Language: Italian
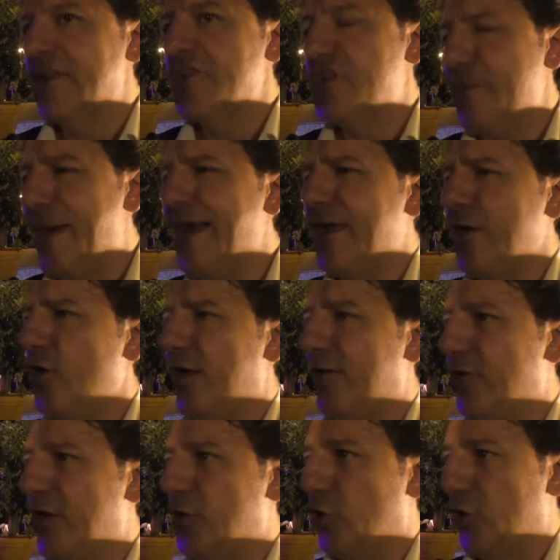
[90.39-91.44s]
Ci mancano
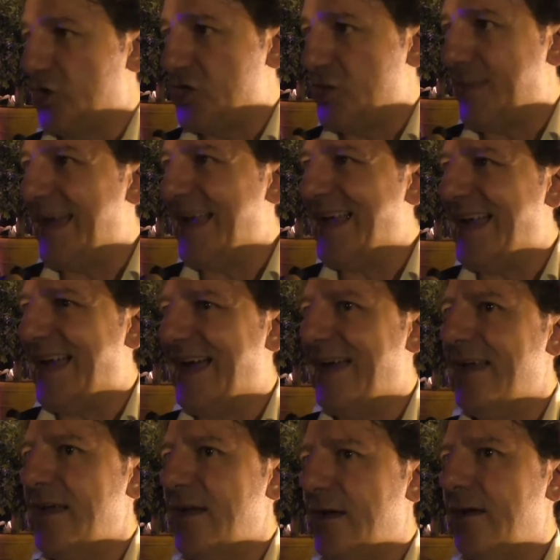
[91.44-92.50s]
lavoratori, ci manca
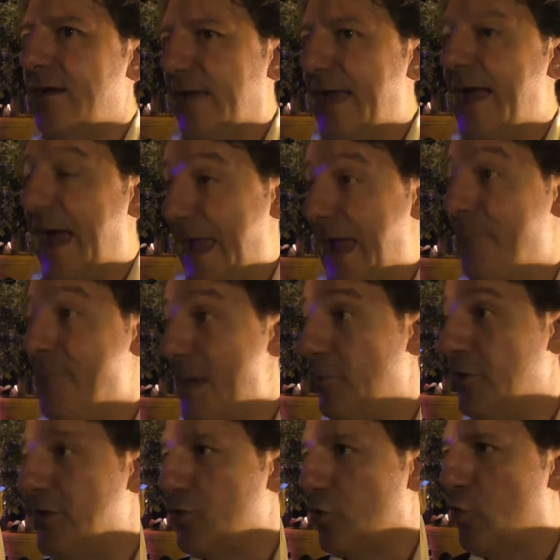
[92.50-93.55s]
e, e
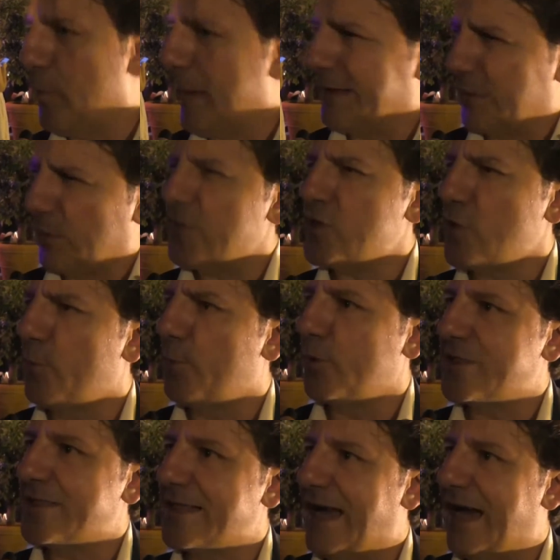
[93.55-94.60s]
abbiamo disoccupati e questo è un po'
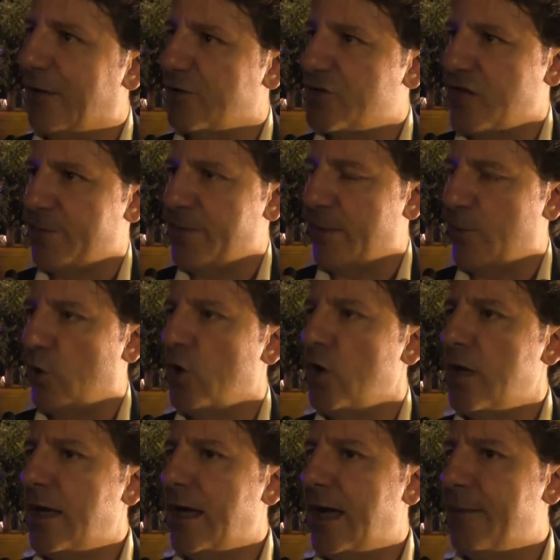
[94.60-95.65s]
strano, cioè abbiamo,
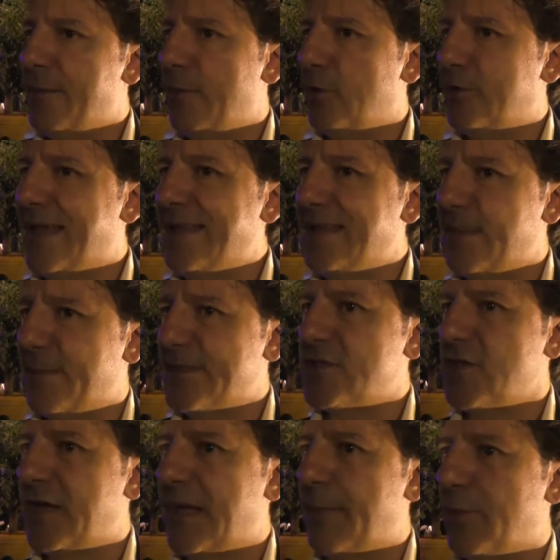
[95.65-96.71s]
abbiamo, tante
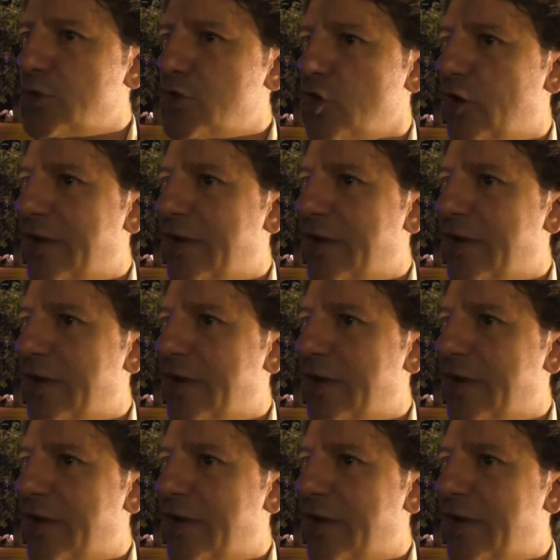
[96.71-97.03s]
persone che possono